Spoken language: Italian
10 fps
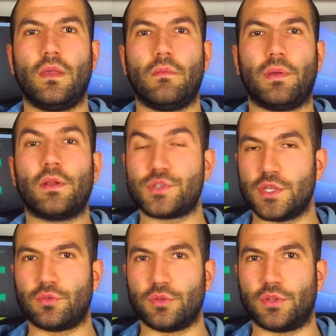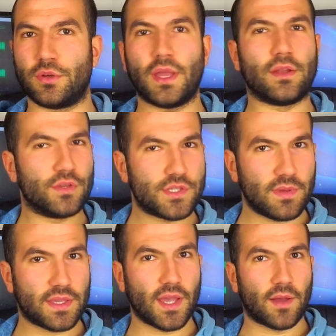Per oggi è tutto e noi ci
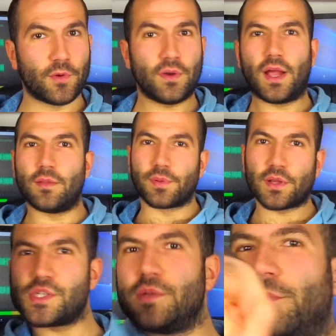becchiamo al prossimo